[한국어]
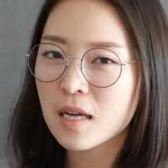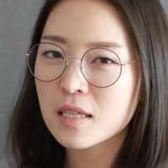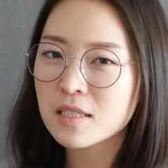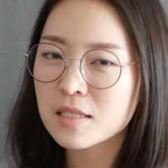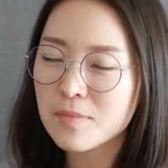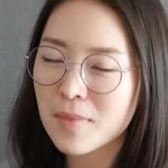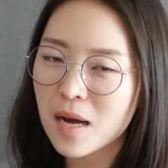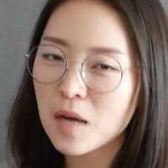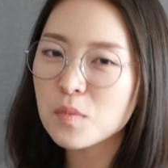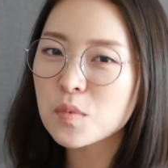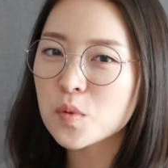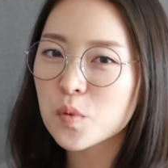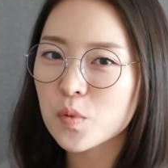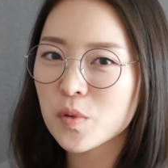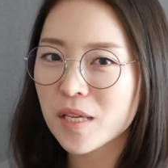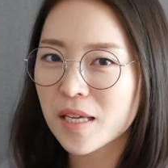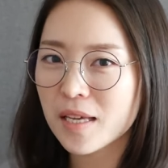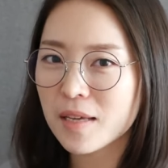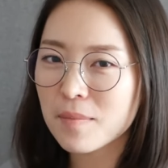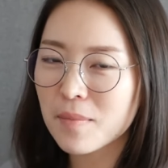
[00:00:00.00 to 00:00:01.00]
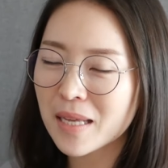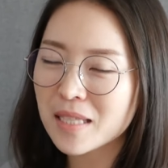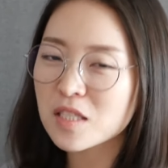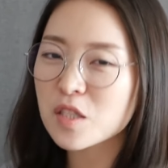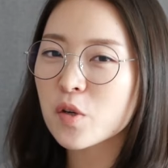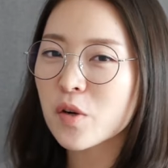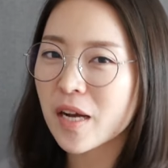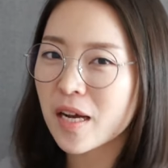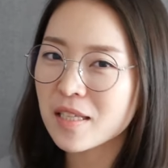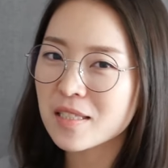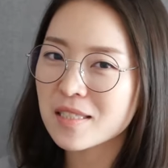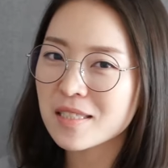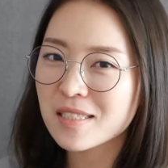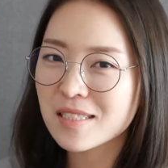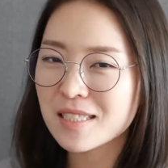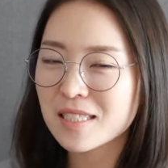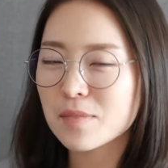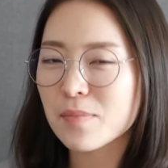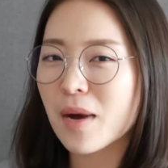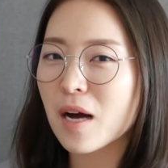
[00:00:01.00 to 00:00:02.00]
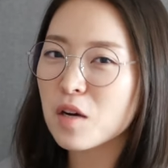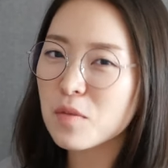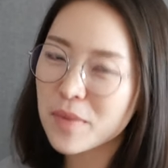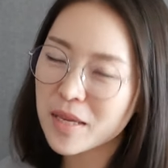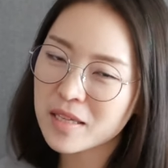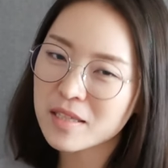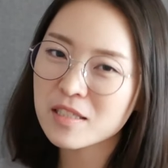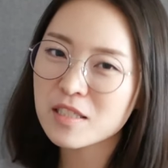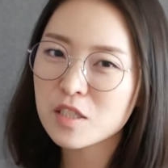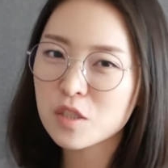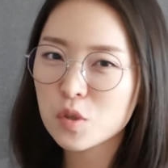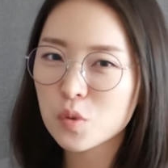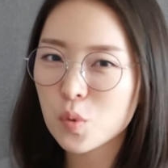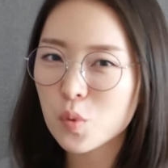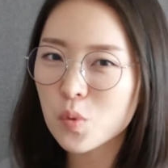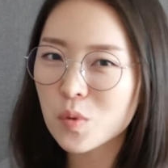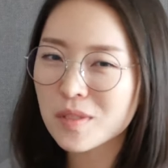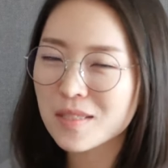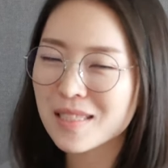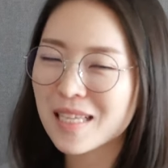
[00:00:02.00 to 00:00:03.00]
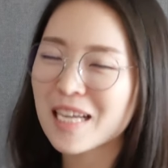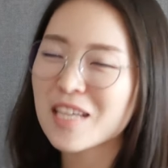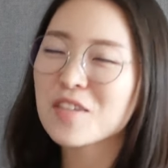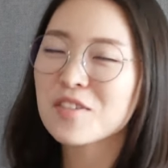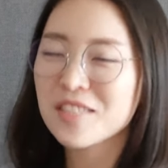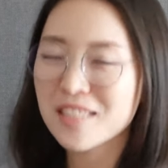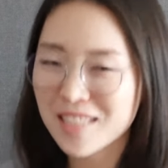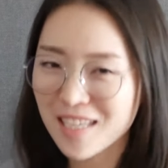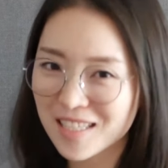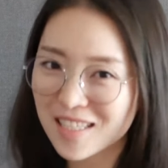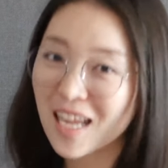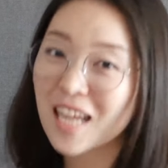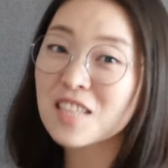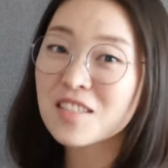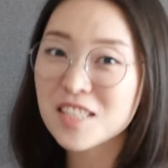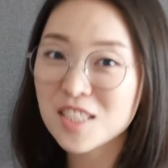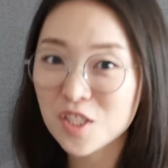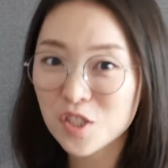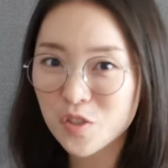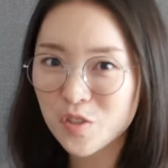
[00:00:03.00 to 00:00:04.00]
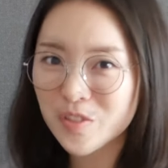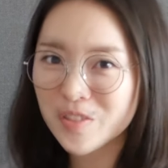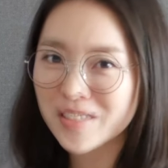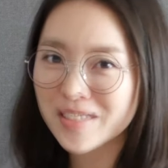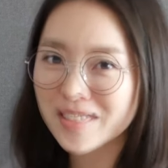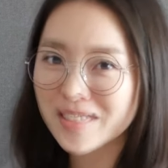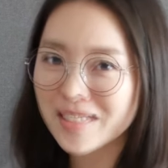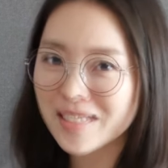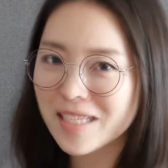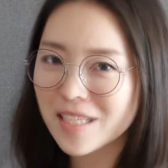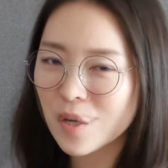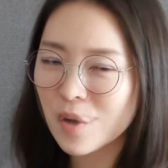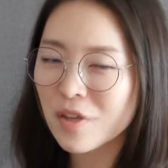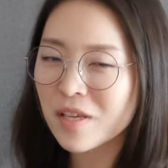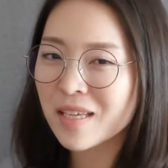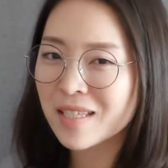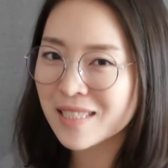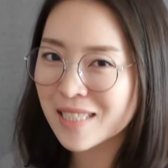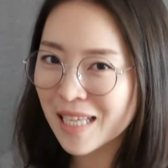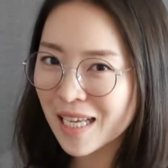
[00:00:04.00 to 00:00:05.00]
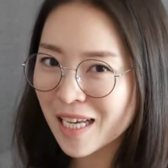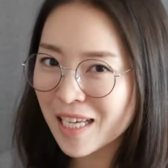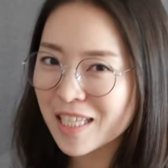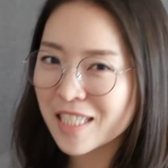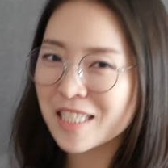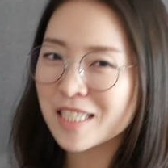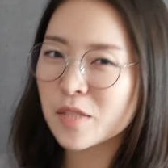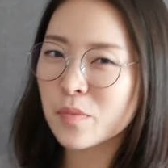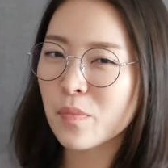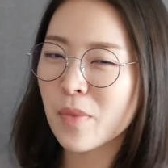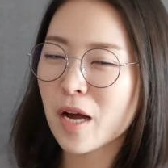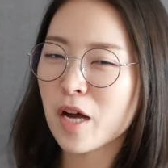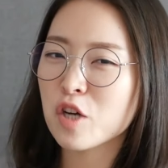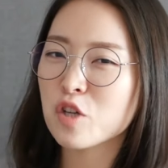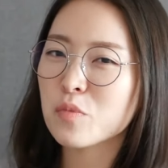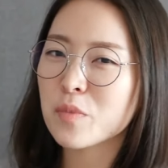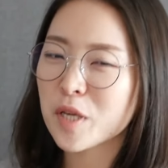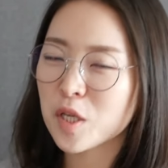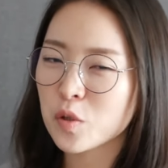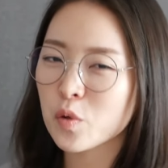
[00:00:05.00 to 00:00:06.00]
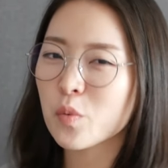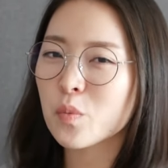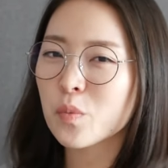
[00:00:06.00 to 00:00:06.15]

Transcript: 그 마음속에 만들어가는 그 마음의 길들도 당연히 다 다르겠죠. 이렇게 쌓인 마음의